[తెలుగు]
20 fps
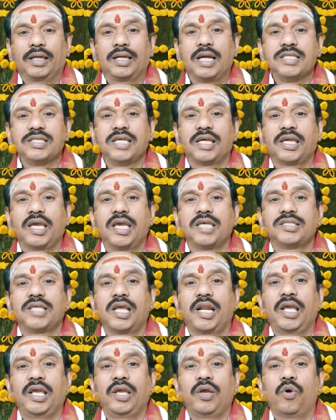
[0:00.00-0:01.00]

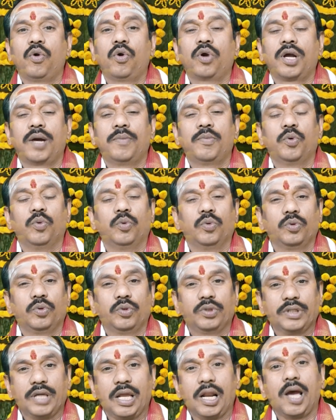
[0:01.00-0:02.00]
గజకేసరి యోగము
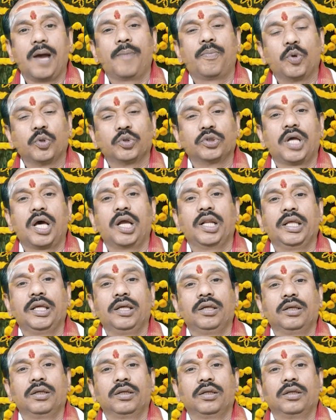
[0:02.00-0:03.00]
ఎలా పొందాలి
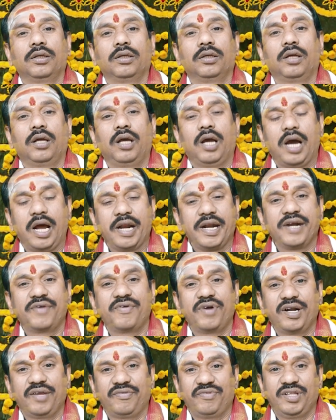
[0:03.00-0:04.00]

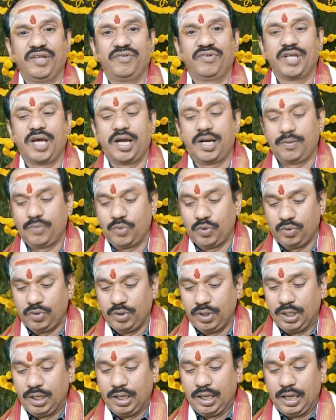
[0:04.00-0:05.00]
అనేటువంటి విధి విధానము
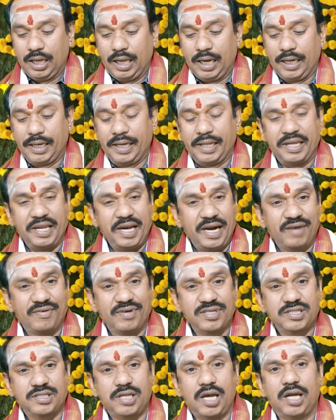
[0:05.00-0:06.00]
అలాగే ఏడవ
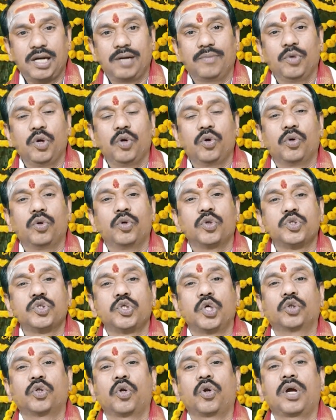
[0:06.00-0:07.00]
స్థానంలో
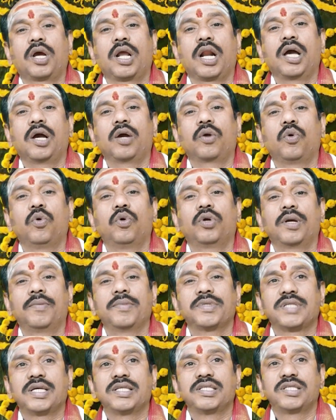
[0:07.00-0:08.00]
చతుర్గ్రహ
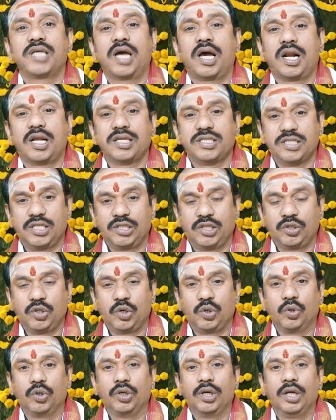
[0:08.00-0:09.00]
కూటమి సంచార స్థితితో